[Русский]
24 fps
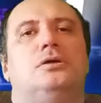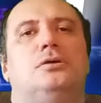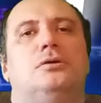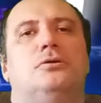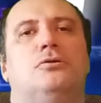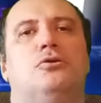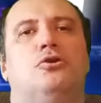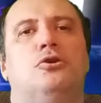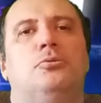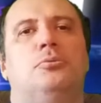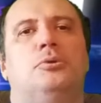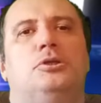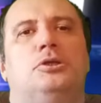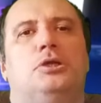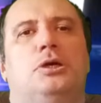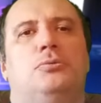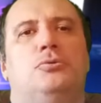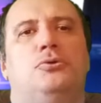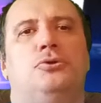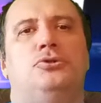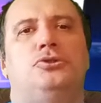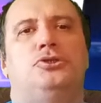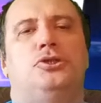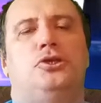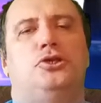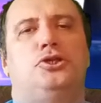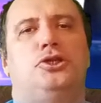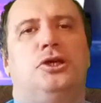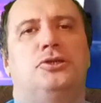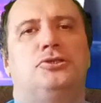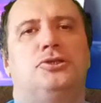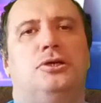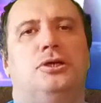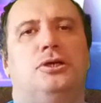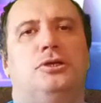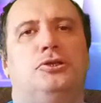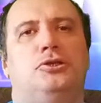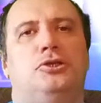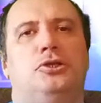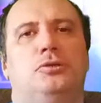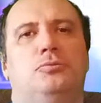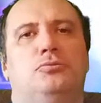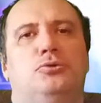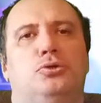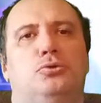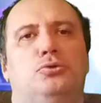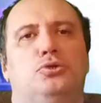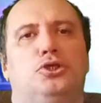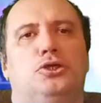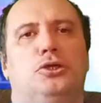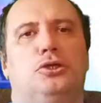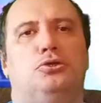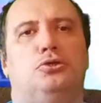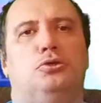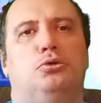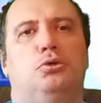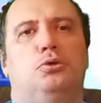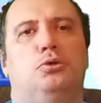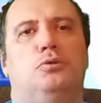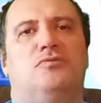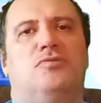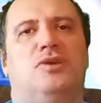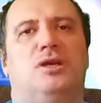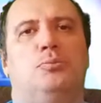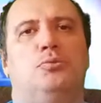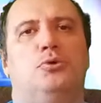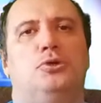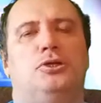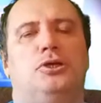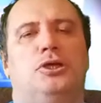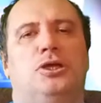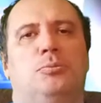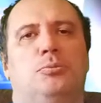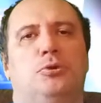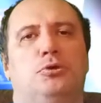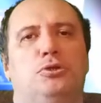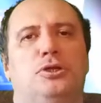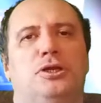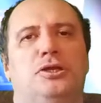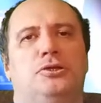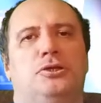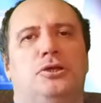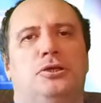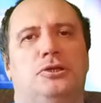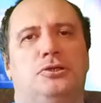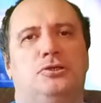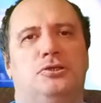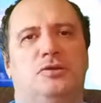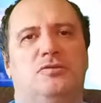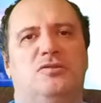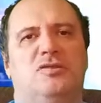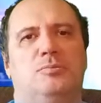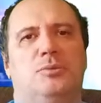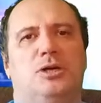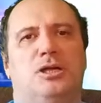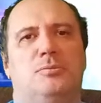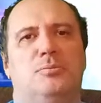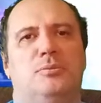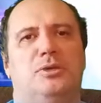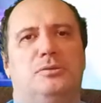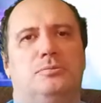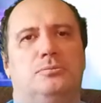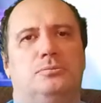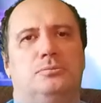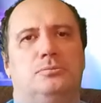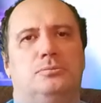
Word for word: Кроме того, он сейчас активно участвует в работе наблюдателей за выборами,